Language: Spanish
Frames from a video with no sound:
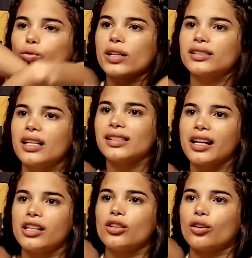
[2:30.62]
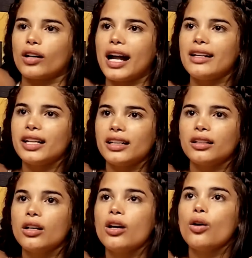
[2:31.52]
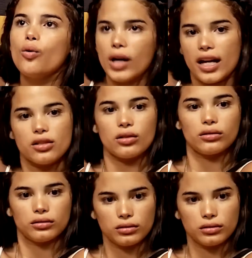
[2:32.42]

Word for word: Tú estás saliendo con alguien un año.